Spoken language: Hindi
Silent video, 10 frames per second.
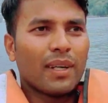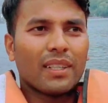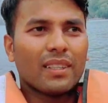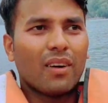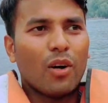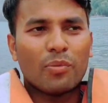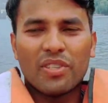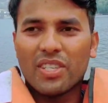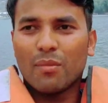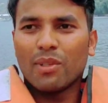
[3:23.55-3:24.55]
बाकी ऑफ
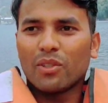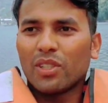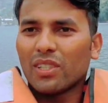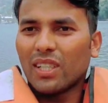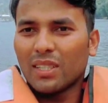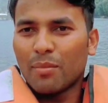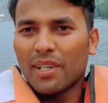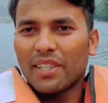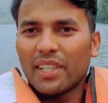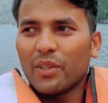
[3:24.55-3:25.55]
सीज़न में तो इतनी ज़्यादा
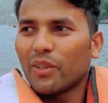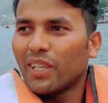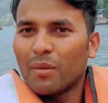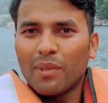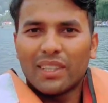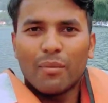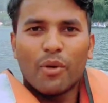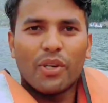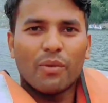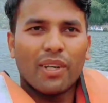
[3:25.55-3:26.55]
भीड़ देखने को नहीं मिलती
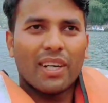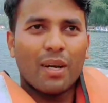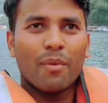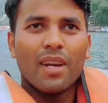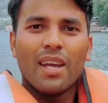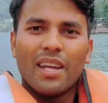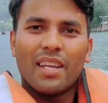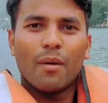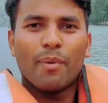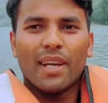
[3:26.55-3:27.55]
बोटिंग वगैरह
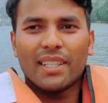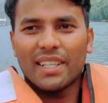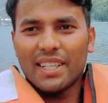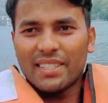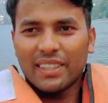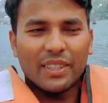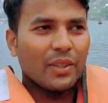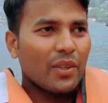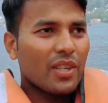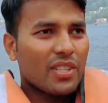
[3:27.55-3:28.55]
आप यहाँ पे आके कर सकते
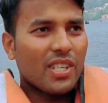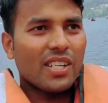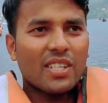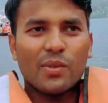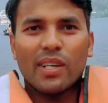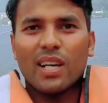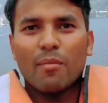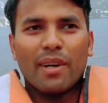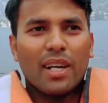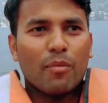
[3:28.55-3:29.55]
हो चार्जेस
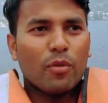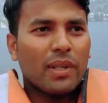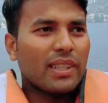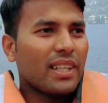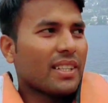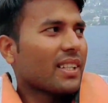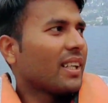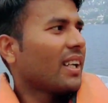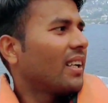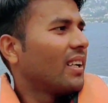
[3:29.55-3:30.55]
वगैरह मैंने आपको बता ही
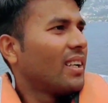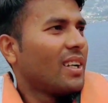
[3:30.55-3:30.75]
दिया है